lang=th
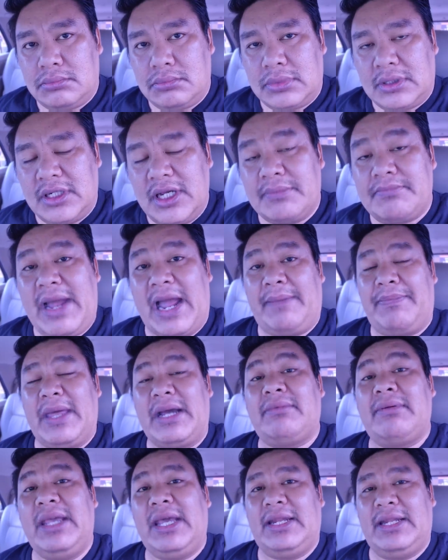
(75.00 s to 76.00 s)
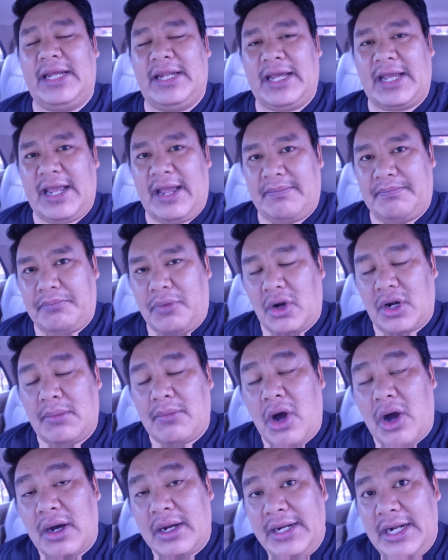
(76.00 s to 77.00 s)
เครื่องแบบนักเรียนเนี่ยนะครับพรบ
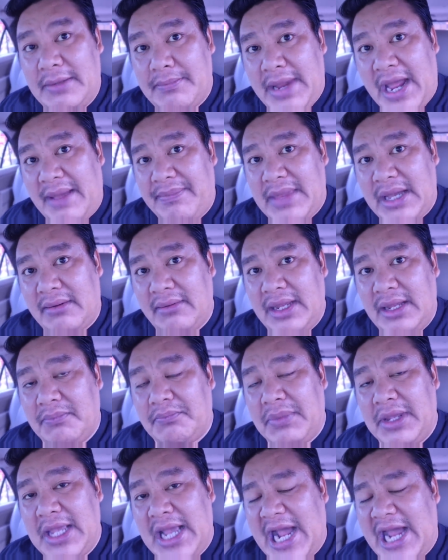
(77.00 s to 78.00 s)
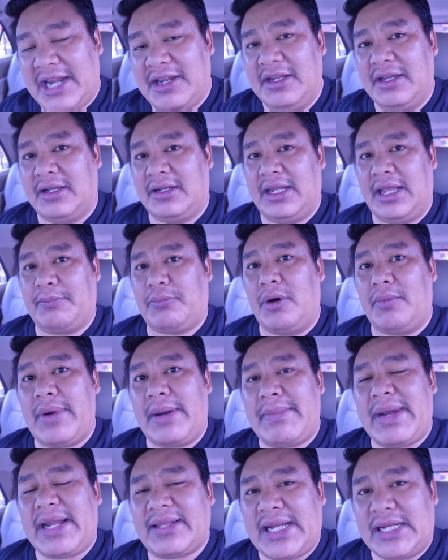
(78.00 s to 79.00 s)
เครื่องแบบนักเรียนปี51เนี่ย พบว่า
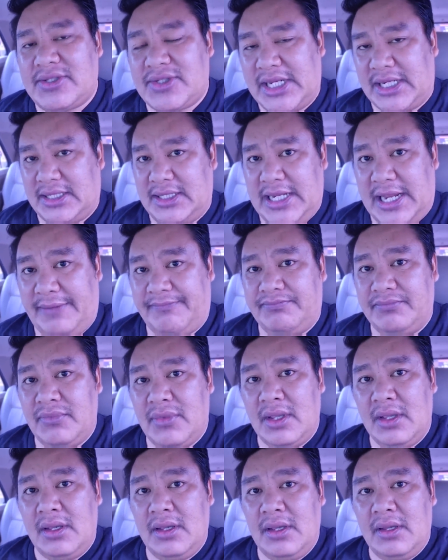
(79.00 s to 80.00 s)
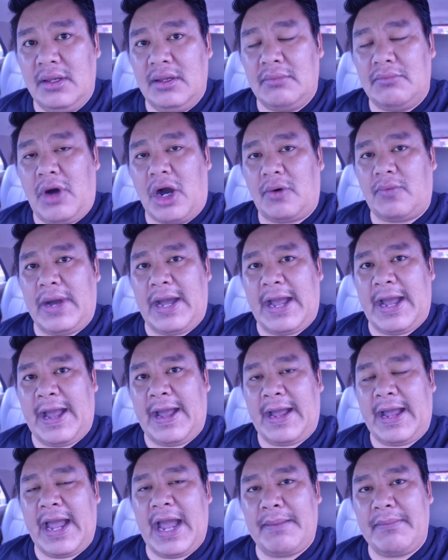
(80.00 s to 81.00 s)
มาตรา7เนี่ย บอกว่า
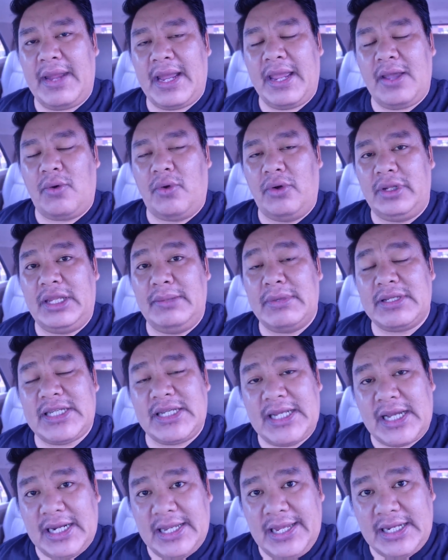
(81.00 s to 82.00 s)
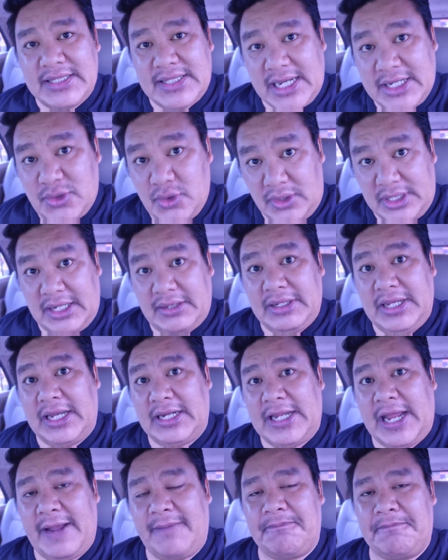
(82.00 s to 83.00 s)
ห้ามไม่ให้คนที่ไม่ใช่นักเรียนใส่ชุดนักเรียน
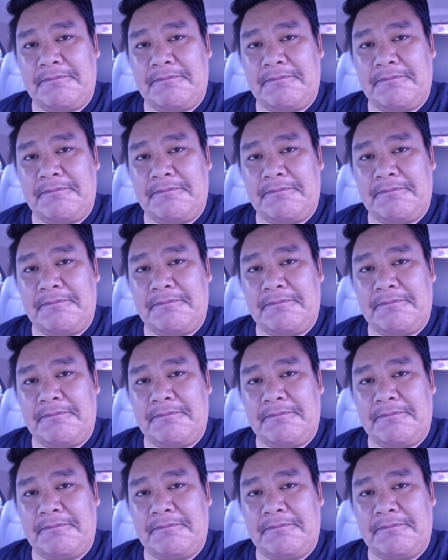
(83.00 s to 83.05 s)
นะ